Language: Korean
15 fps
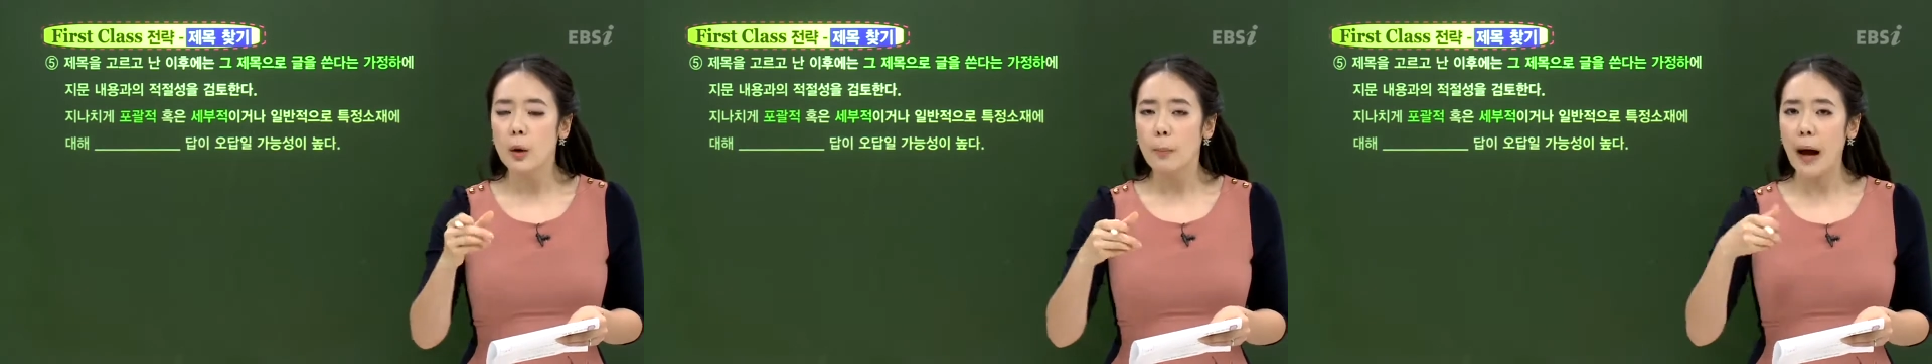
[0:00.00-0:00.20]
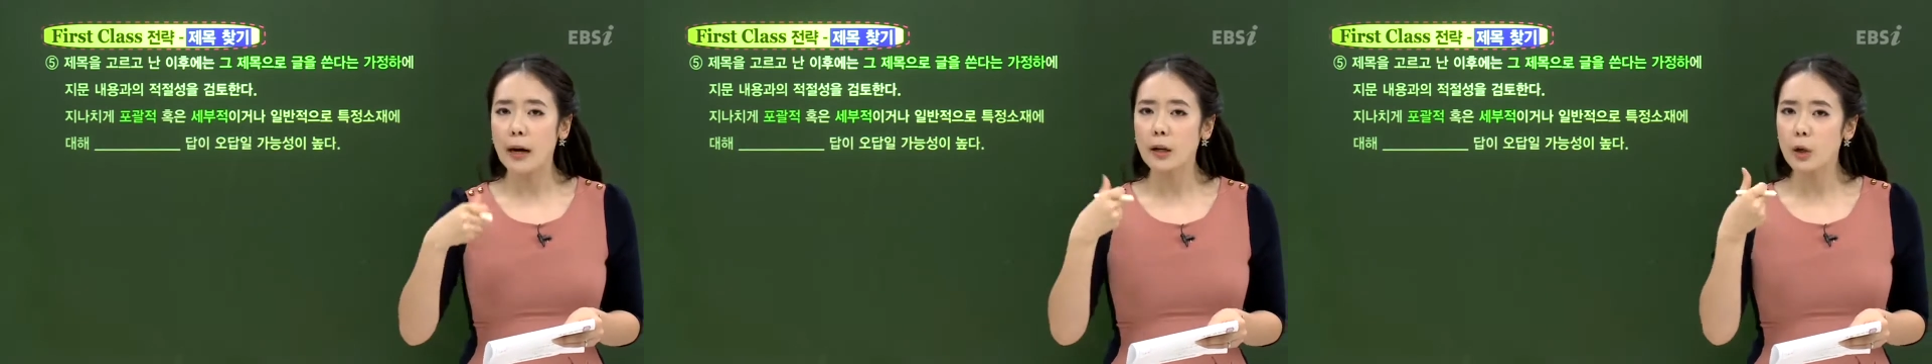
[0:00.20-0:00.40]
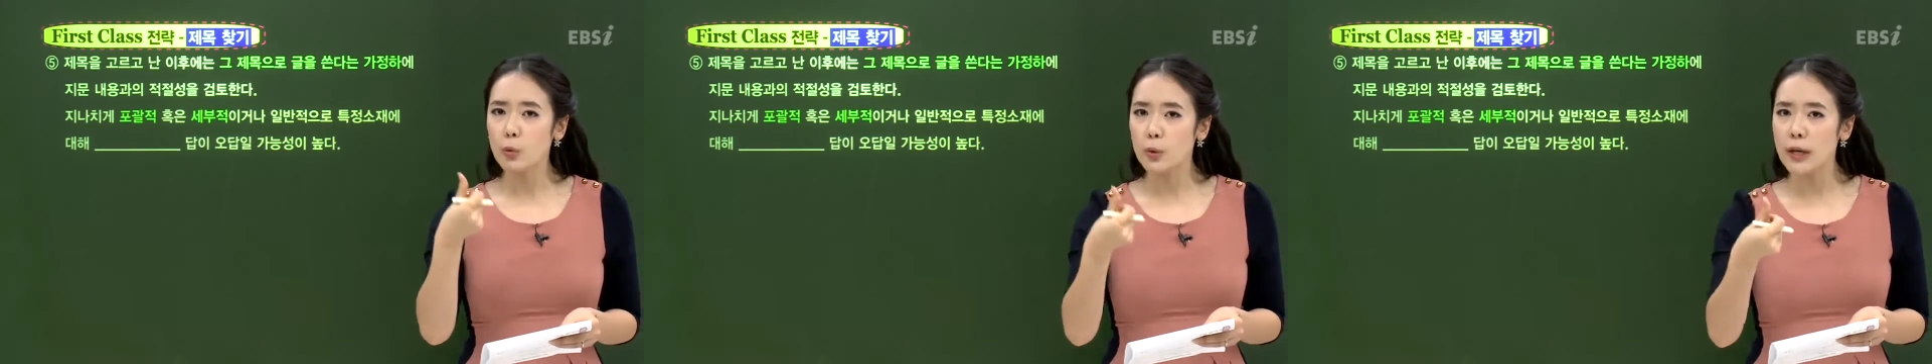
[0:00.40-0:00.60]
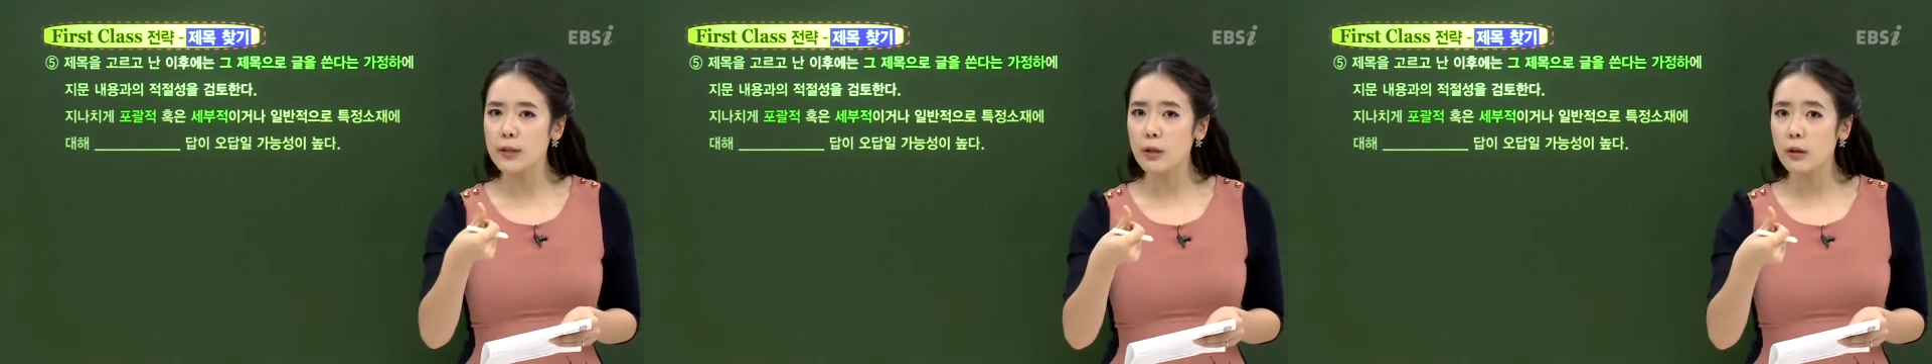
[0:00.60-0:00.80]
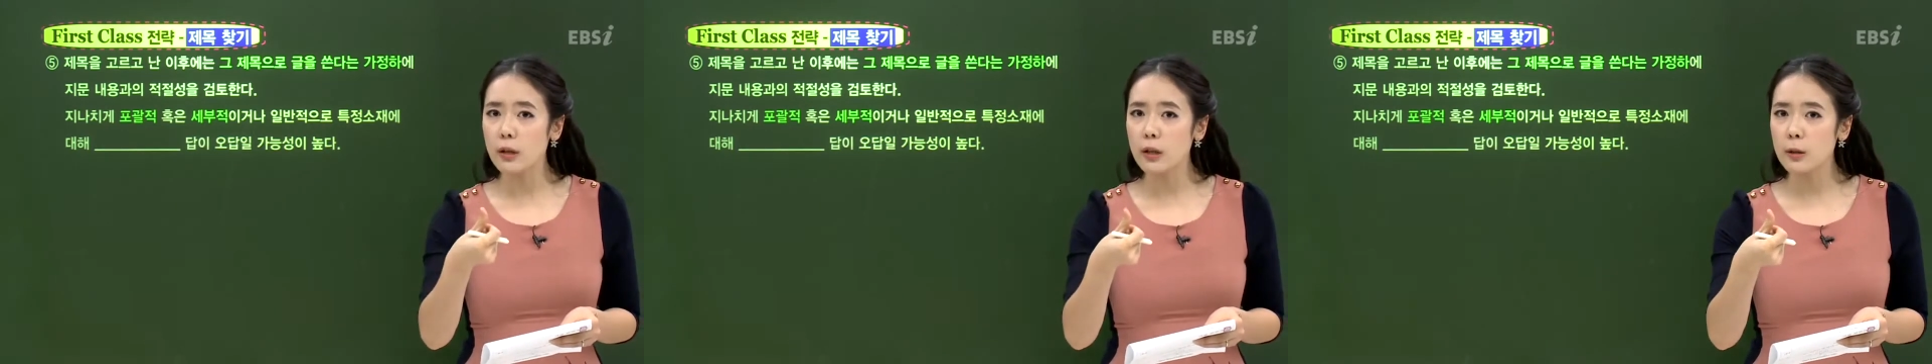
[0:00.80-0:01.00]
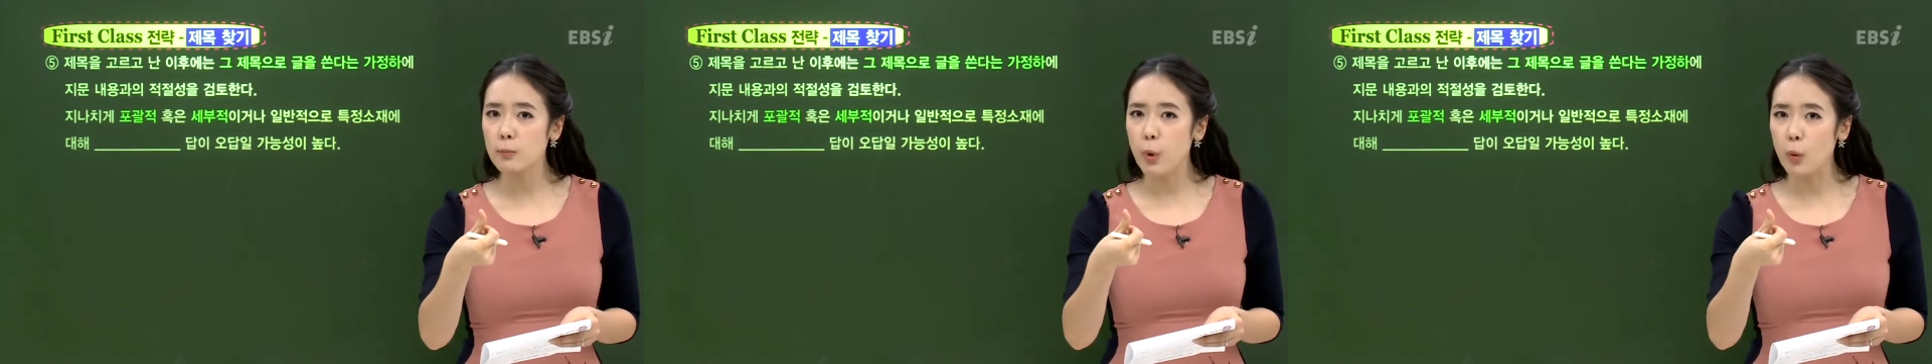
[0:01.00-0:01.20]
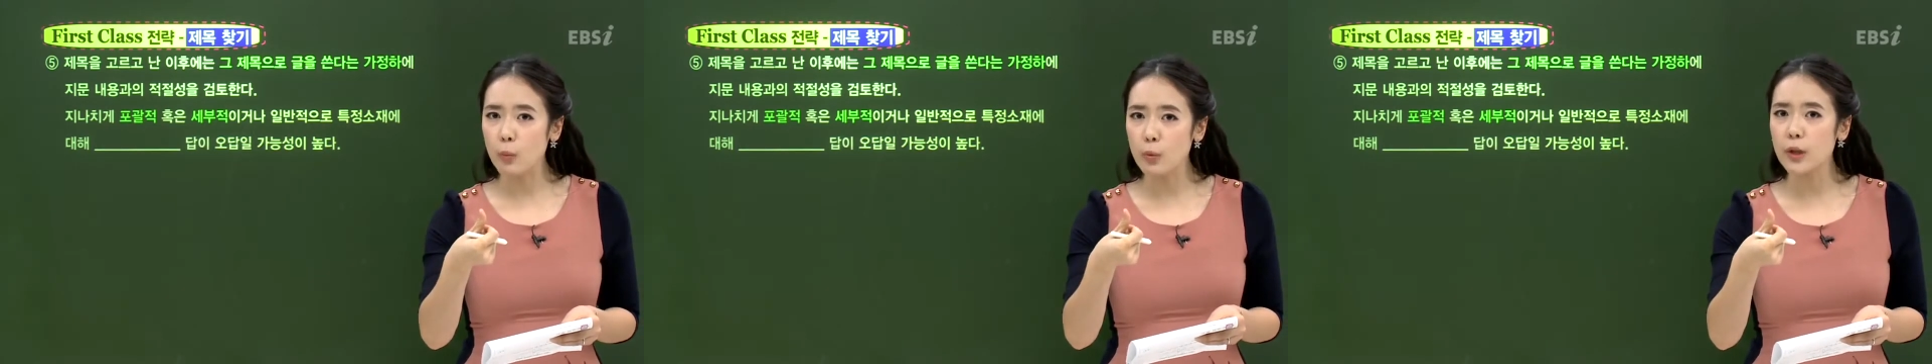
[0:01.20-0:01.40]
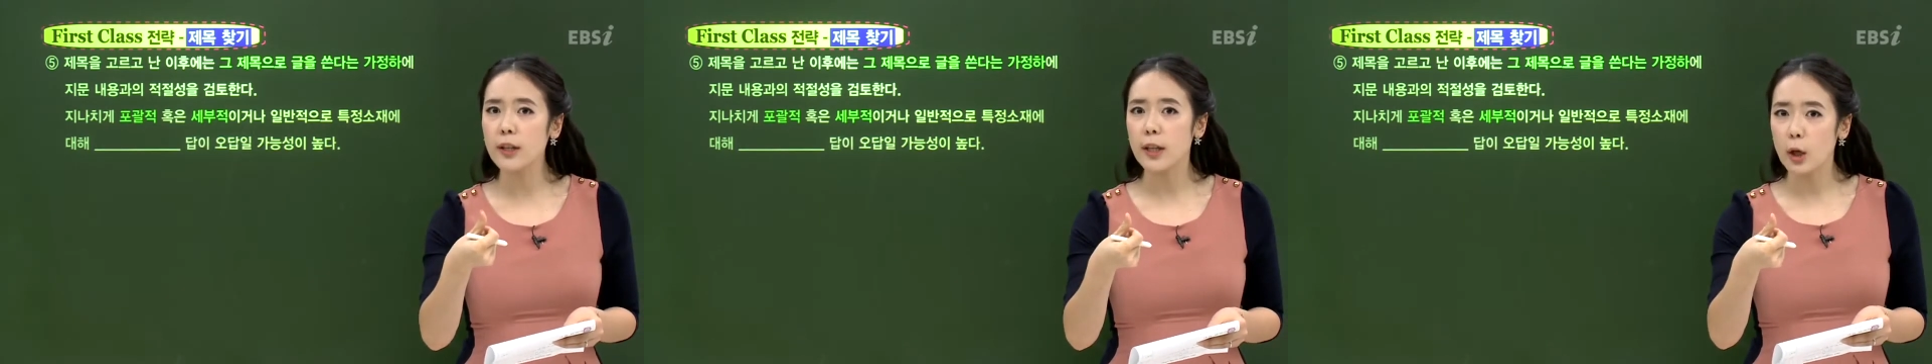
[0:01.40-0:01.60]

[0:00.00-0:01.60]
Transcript: 방금 위에서 읽은 본문의